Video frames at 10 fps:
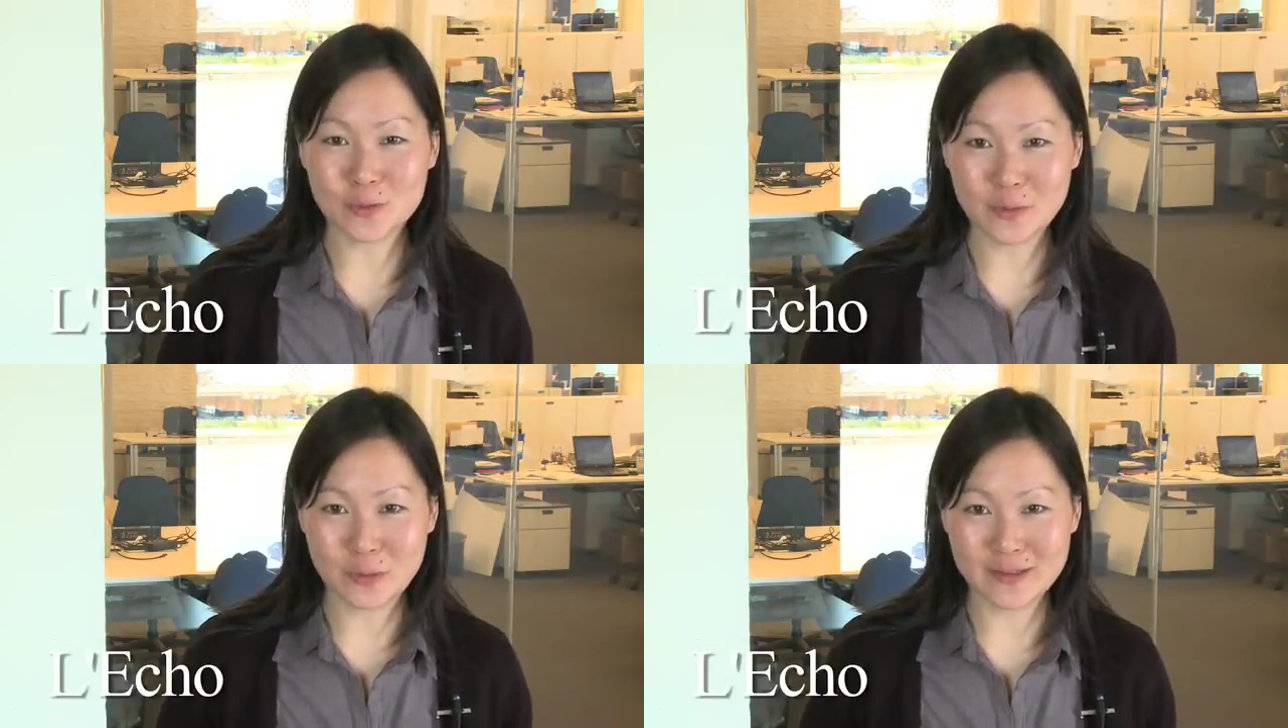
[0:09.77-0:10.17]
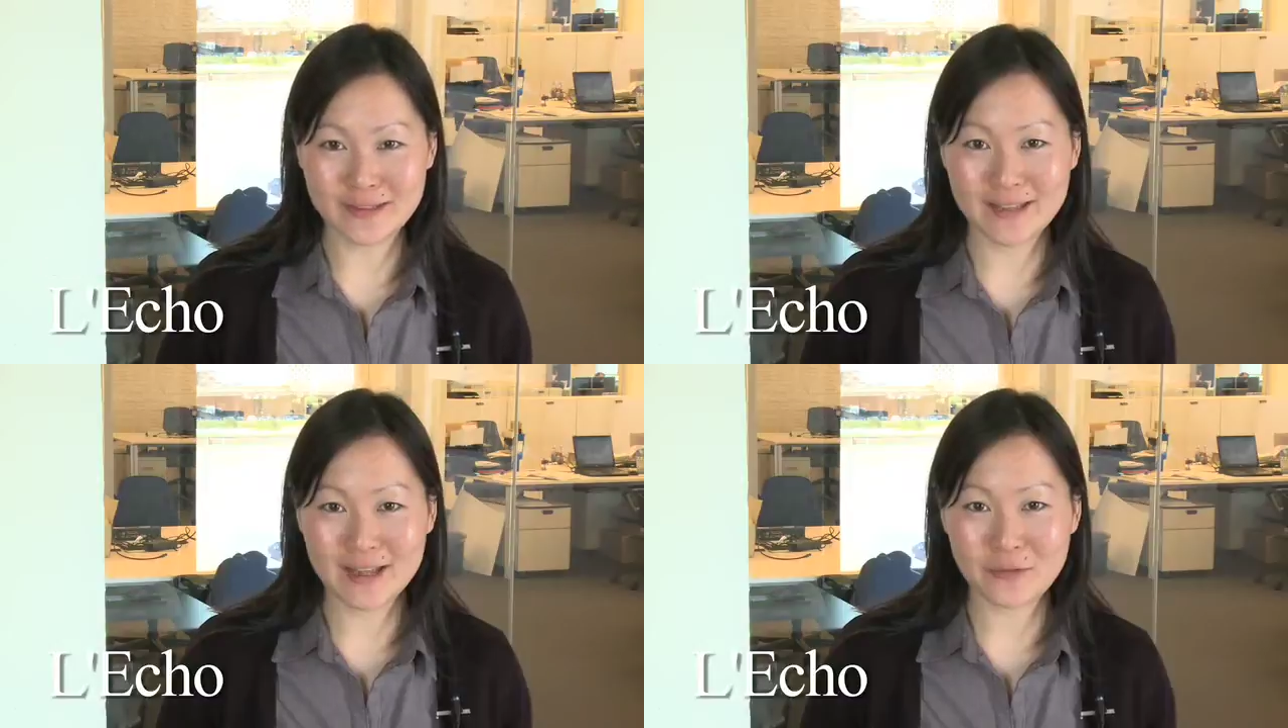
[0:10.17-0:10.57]

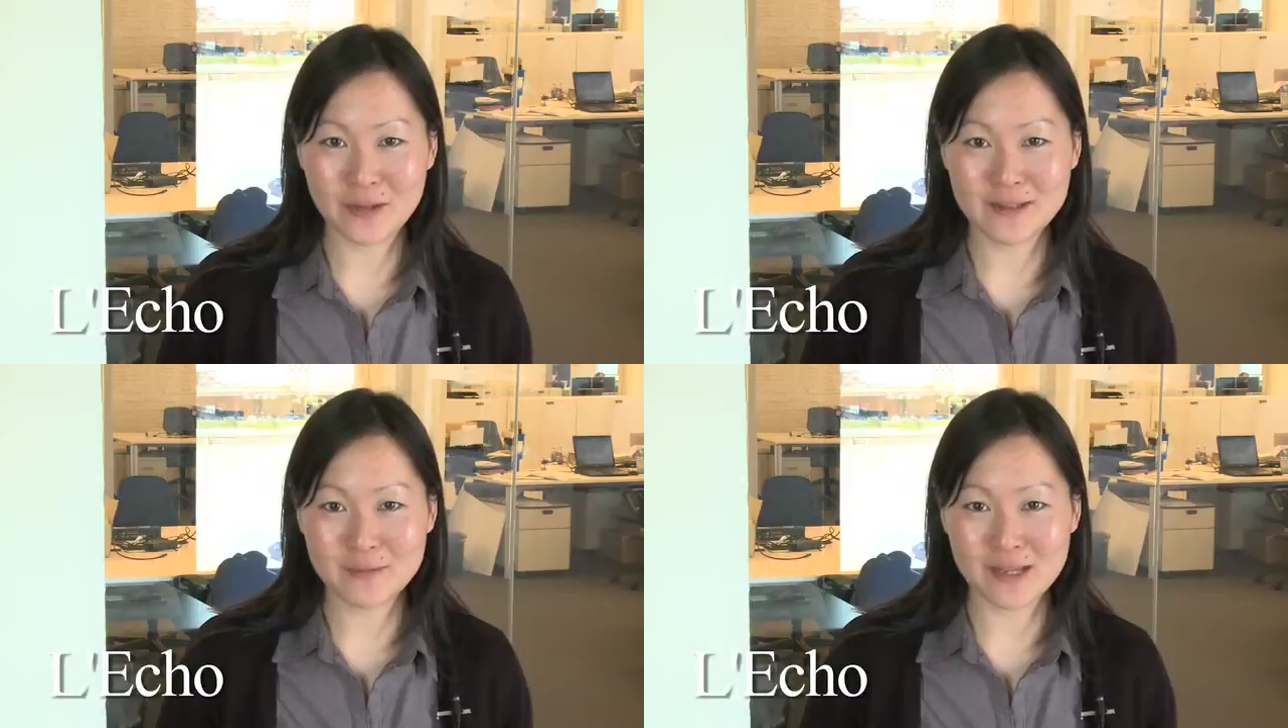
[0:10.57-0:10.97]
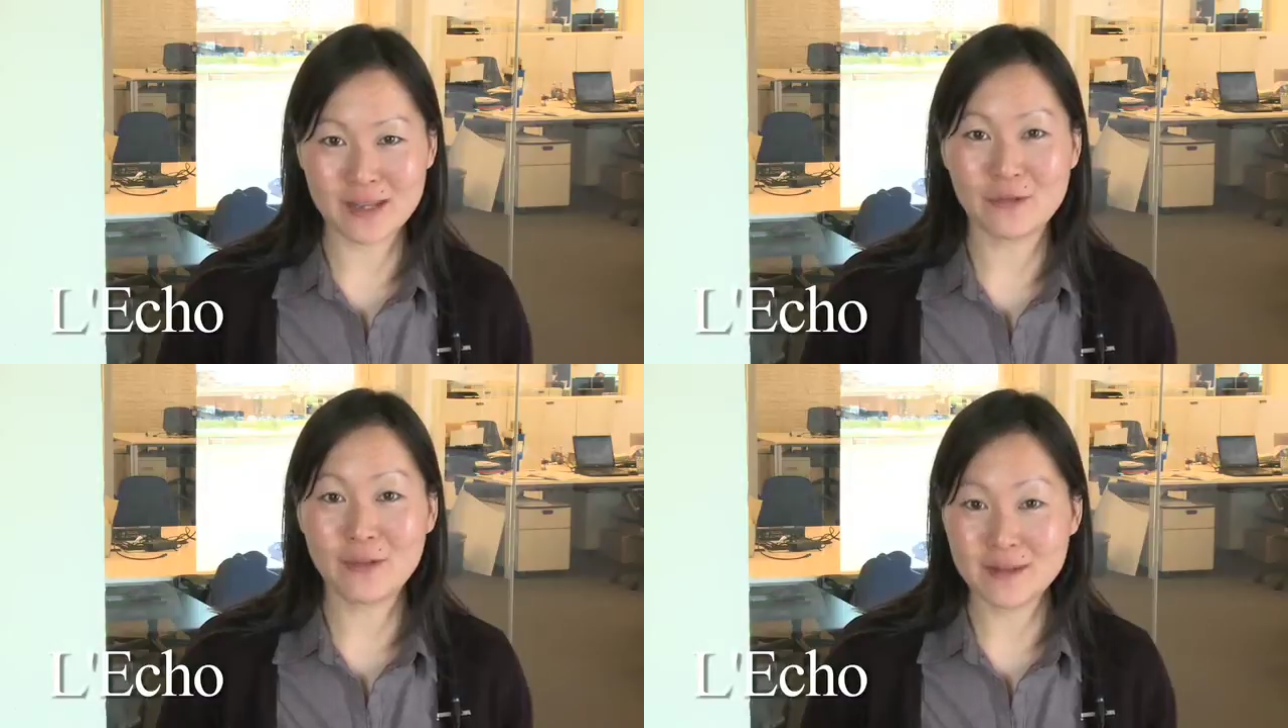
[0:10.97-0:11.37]
hypothécaire Freddie Mac
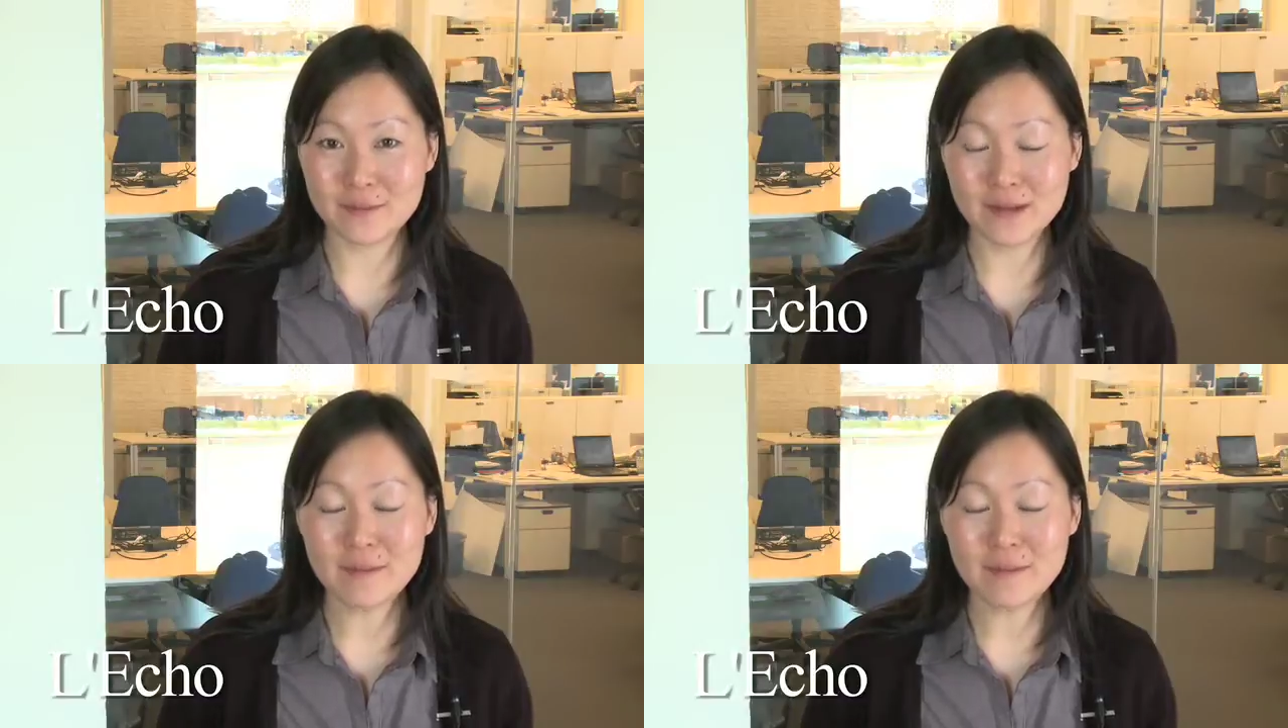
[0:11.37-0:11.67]
et Fannie